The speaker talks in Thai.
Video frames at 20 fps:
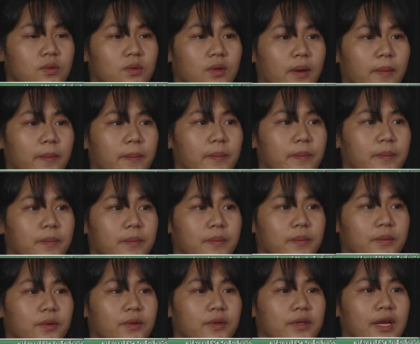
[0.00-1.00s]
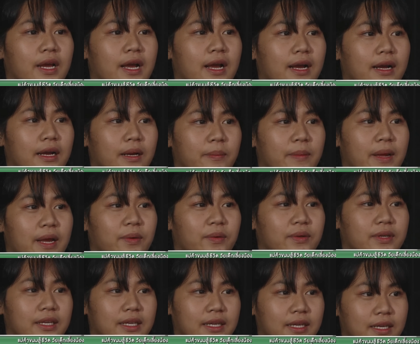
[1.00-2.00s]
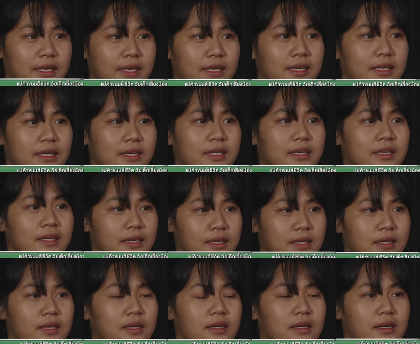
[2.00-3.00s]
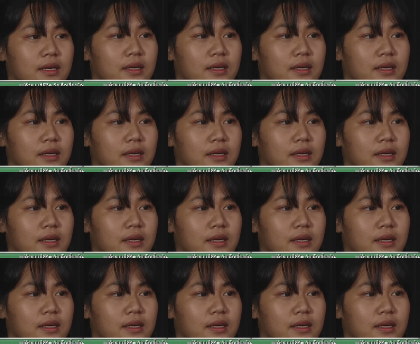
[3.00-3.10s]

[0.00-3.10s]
อยู่กับคุณย่าค่ะแม่คนดีแม่คนนี้เนาะ